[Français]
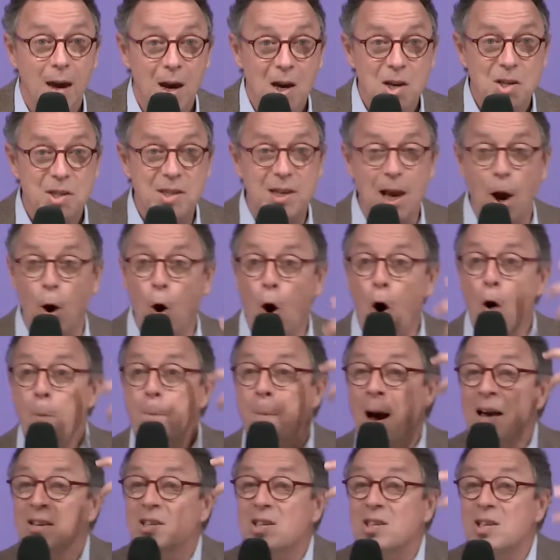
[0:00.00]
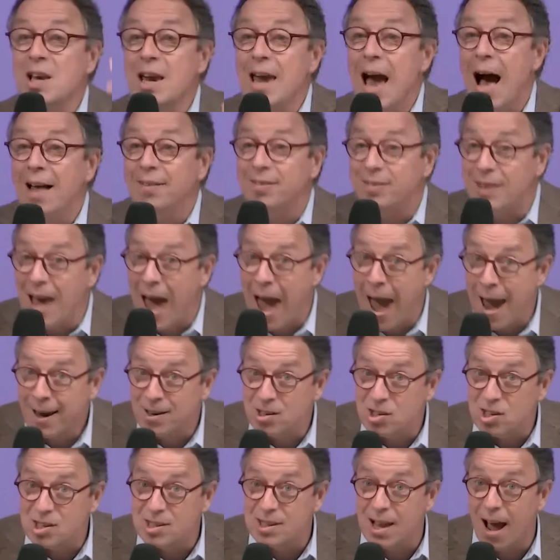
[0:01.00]
C'est repasser un
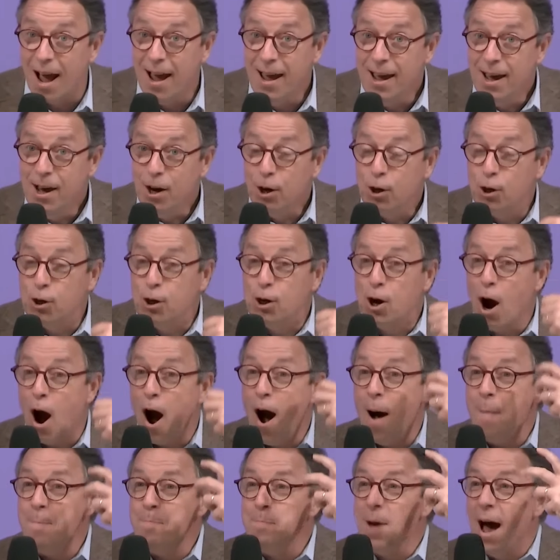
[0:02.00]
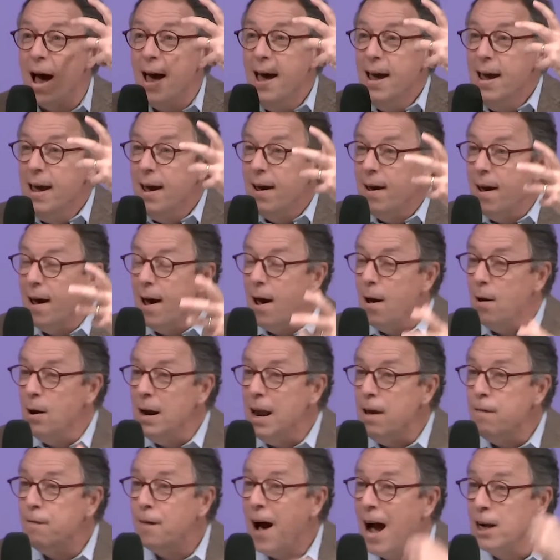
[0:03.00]
texte comme euh,
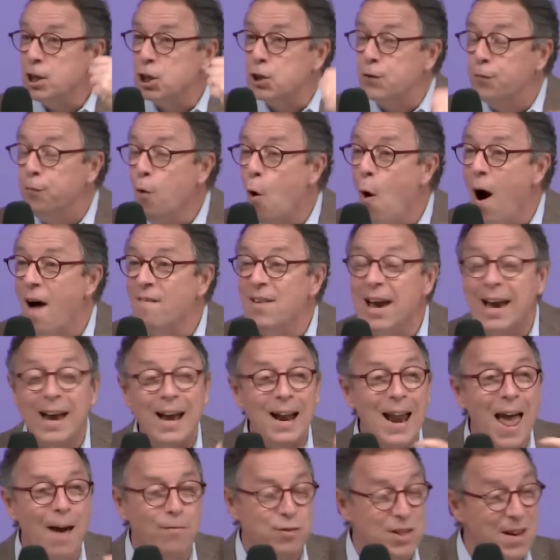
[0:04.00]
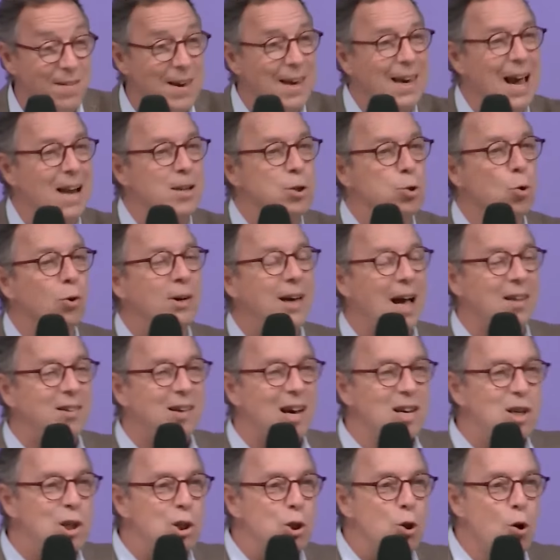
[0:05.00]
les vaches font avec l'air. Vous savez qu'elles ont quatre
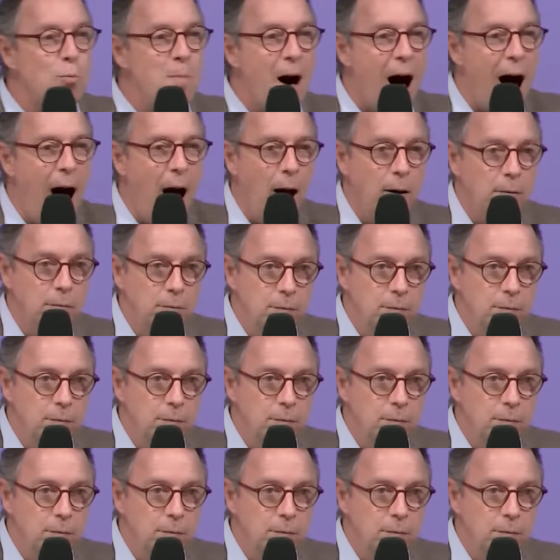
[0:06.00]
estomacs